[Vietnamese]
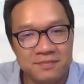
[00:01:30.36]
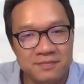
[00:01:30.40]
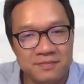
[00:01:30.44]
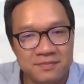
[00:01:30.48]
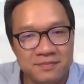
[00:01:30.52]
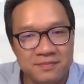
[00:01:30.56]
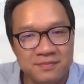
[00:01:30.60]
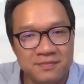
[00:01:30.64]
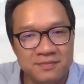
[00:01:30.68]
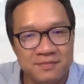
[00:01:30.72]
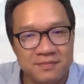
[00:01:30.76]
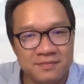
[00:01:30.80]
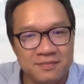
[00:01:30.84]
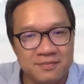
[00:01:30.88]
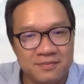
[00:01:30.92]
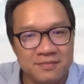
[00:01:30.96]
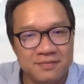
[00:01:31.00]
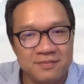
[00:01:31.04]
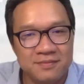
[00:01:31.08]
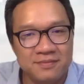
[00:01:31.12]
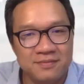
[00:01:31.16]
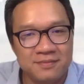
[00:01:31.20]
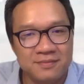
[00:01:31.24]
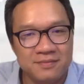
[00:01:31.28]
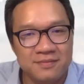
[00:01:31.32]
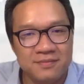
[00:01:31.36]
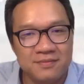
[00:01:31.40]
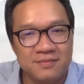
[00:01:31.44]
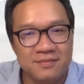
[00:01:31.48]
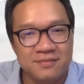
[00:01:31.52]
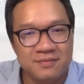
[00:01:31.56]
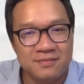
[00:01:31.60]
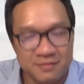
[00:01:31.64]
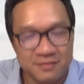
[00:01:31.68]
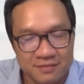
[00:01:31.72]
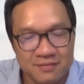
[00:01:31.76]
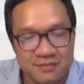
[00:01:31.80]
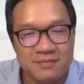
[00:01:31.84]
ta dùng trải nghiệm,
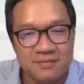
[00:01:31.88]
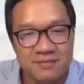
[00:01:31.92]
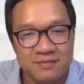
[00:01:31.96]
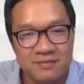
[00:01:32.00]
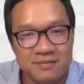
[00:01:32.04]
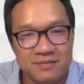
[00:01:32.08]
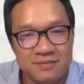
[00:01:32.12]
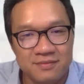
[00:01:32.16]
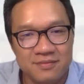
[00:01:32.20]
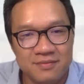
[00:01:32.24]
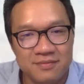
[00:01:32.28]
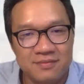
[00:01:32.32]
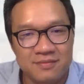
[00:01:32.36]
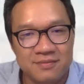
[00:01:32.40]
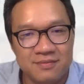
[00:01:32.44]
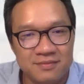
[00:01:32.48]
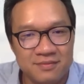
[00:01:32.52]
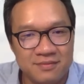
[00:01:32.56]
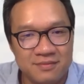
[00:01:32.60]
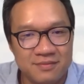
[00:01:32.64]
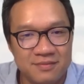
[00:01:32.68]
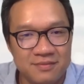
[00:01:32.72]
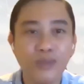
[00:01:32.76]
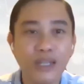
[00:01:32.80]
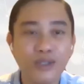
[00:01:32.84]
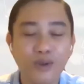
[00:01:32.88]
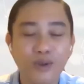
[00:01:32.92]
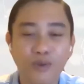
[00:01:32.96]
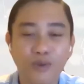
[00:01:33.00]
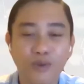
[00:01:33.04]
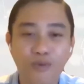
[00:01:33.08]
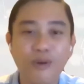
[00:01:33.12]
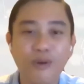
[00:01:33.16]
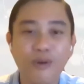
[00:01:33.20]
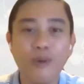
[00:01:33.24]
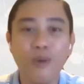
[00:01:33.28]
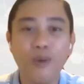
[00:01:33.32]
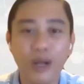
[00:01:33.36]
chúng ta dùng mô hình, chúng ta dùng
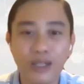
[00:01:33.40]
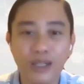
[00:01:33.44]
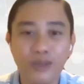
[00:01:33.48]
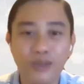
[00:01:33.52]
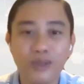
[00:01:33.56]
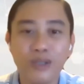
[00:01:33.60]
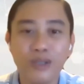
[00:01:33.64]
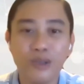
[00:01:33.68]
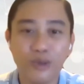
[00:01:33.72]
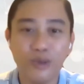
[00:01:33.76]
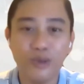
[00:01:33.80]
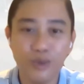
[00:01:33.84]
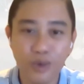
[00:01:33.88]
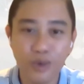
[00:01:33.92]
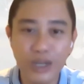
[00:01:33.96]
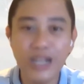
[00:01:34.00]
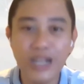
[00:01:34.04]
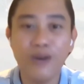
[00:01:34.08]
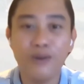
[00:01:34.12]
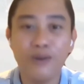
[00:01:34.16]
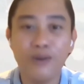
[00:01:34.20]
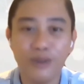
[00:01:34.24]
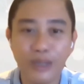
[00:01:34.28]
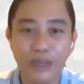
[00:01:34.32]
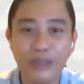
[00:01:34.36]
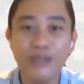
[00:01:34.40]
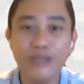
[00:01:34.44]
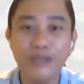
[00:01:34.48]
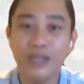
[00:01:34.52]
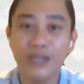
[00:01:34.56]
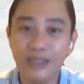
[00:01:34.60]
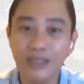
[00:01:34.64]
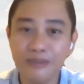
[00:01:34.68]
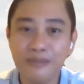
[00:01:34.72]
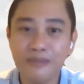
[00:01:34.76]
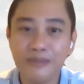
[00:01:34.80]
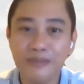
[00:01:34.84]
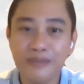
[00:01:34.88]
phương pháp luận, chúng ta dùng số liệu, chúng ta tư vấn.
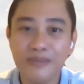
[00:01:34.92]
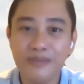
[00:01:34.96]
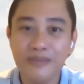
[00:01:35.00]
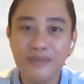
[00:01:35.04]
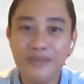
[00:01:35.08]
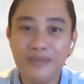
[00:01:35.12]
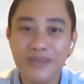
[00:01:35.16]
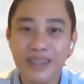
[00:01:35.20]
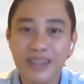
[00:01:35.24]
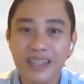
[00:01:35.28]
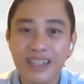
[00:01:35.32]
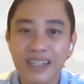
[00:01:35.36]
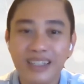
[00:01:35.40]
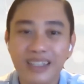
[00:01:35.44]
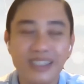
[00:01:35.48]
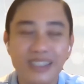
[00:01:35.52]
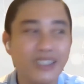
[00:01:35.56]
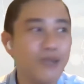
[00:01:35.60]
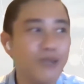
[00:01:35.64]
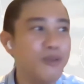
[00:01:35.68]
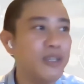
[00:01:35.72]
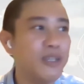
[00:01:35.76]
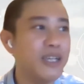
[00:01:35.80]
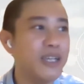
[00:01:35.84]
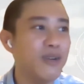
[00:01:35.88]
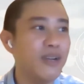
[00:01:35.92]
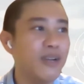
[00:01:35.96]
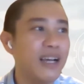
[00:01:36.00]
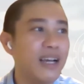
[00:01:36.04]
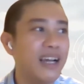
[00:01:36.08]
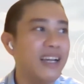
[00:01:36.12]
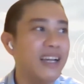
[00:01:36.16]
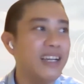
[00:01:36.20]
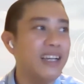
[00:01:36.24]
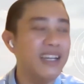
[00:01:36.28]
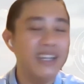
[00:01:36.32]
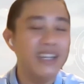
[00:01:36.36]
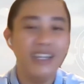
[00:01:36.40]
Giống như kiểu
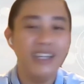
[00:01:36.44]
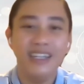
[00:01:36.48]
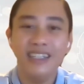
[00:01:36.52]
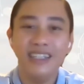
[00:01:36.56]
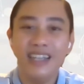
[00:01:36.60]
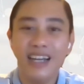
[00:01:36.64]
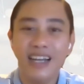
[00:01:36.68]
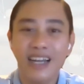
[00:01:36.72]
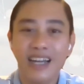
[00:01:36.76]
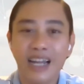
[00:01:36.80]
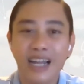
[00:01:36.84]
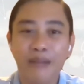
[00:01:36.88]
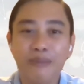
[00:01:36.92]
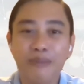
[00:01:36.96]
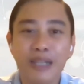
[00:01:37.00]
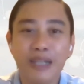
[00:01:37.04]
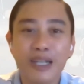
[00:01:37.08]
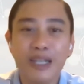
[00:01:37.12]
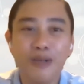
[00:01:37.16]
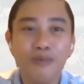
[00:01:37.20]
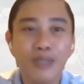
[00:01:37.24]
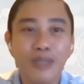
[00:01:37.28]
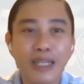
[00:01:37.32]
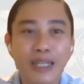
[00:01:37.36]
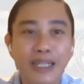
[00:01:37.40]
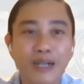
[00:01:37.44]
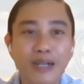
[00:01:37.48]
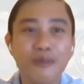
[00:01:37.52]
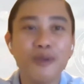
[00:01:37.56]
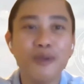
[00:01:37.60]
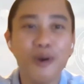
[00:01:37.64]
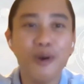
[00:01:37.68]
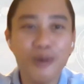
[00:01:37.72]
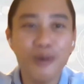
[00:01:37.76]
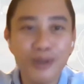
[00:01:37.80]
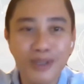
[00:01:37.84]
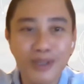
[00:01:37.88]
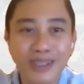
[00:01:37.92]
là dạ, em thấy công ty không
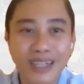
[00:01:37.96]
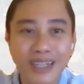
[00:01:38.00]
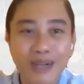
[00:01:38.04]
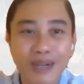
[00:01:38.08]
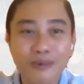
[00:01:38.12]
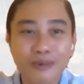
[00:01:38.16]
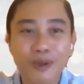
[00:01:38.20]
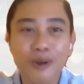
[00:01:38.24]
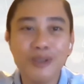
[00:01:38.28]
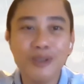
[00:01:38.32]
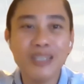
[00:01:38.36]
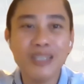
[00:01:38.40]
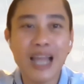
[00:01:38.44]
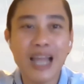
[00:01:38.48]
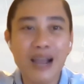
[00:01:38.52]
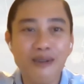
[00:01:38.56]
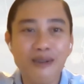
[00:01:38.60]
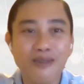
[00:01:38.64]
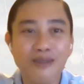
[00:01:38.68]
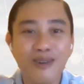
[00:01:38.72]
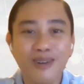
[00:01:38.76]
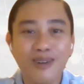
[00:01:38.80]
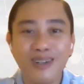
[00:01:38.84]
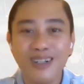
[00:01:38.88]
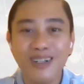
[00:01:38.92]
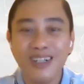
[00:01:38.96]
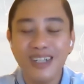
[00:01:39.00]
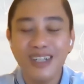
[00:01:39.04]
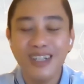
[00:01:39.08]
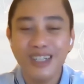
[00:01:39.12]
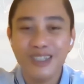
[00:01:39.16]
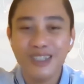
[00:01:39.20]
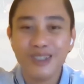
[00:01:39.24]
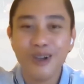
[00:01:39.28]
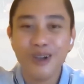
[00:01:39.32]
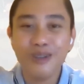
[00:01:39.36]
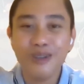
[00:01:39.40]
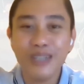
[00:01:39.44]
tốt làm sao?
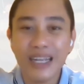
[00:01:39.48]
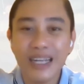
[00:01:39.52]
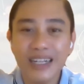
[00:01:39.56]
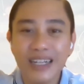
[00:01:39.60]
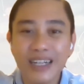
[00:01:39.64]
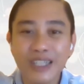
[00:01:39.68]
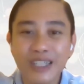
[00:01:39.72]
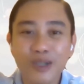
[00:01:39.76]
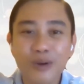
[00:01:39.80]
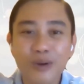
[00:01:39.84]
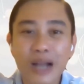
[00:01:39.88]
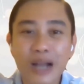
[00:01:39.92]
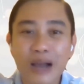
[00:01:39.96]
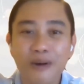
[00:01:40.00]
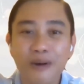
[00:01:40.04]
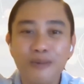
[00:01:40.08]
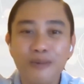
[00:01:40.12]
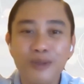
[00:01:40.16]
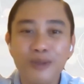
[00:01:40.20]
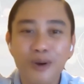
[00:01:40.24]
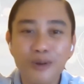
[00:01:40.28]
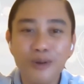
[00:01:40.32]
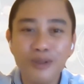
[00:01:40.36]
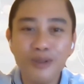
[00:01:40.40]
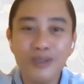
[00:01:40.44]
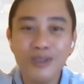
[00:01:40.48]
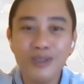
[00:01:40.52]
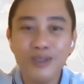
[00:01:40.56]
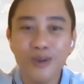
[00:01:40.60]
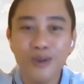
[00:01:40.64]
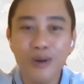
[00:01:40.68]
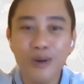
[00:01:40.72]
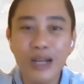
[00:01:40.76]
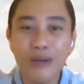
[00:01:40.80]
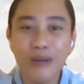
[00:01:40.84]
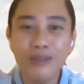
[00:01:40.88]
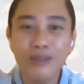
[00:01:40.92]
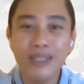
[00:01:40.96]
So sánh là chỗ nào không tốt, số
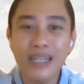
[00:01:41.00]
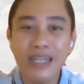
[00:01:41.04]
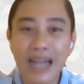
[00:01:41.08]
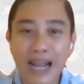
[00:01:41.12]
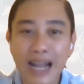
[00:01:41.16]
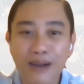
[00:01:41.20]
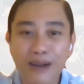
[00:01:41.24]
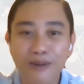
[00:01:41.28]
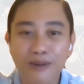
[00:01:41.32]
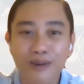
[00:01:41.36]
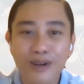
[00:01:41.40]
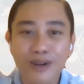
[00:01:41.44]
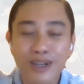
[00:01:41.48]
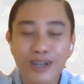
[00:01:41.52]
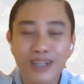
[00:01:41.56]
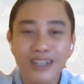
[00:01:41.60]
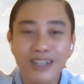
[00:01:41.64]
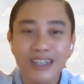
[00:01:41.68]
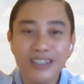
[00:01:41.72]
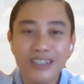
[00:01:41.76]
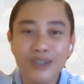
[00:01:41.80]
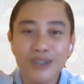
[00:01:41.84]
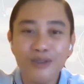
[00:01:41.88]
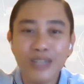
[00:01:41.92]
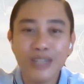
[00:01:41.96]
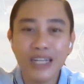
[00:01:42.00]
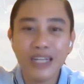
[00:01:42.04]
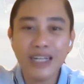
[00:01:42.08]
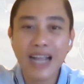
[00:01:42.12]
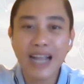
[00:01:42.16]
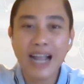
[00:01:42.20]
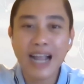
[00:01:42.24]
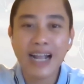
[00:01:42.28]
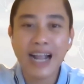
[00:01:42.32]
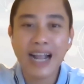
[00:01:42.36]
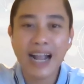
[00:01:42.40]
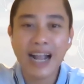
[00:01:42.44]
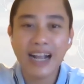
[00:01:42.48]
liệu như thế nào, so sánh
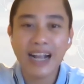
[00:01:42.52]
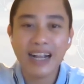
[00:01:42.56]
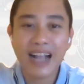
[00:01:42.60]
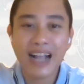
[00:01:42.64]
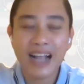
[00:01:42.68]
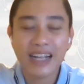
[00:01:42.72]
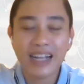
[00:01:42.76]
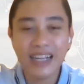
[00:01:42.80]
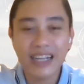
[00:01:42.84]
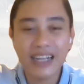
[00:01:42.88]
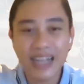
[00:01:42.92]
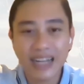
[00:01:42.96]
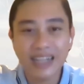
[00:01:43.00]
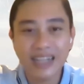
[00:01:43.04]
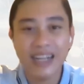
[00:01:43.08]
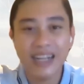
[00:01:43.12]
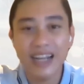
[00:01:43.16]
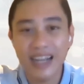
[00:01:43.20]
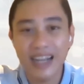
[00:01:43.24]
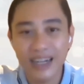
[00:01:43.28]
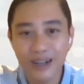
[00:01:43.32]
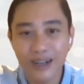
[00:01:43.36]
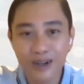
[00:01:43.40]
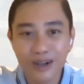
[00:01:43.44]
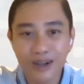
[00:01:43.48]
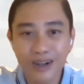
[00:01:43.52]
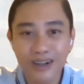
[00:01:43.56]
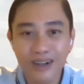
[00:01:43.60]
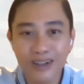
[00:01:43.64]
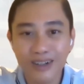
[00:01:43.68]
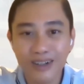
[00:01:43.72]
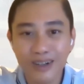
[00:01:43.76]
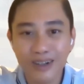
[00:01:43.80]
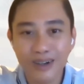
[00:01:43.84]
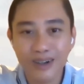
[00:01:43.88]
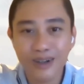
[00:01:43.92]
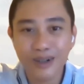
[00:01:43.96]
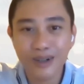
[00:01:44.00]
ngang cái ngành nghề đó,
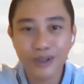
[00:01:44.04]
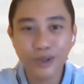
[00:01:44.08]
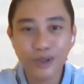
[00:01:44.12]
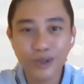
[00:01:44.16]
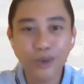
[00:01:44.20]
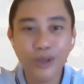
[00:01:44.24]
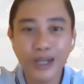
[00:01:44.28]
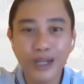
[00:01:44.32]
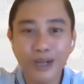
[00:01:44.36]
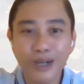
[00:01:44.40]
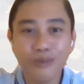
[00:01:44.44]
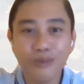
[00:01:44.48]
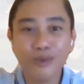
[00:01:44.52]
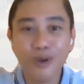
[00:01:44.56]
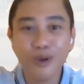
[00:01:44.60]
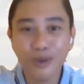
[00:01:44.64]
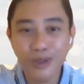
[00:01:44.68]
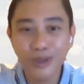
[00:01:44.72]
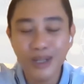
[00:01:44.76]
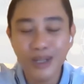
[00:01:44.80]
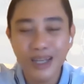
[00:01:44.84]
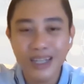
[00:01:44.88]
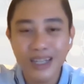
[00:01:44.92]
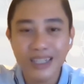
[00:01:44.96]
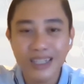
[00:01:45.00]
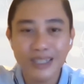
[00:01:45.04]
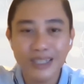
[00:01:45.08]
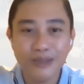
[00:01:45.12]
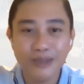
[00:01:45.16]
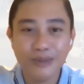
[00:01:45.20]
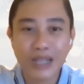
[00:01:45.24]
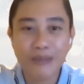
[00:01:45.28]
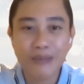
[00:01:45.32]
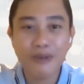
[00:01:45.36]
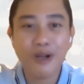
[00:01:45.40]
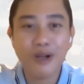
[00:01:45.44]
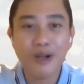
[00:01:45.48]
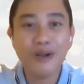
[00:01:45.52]
nó tốt hay không tốt thì chúng
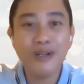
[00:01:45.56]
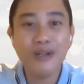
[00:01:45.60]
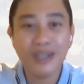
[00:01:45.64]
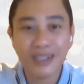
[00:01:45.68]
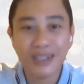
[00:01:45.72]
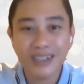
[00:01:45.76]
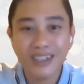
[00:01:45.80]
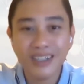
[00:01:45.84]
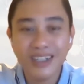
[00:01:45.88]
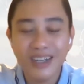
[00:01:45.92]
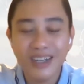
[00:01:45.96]
ta mới nói được.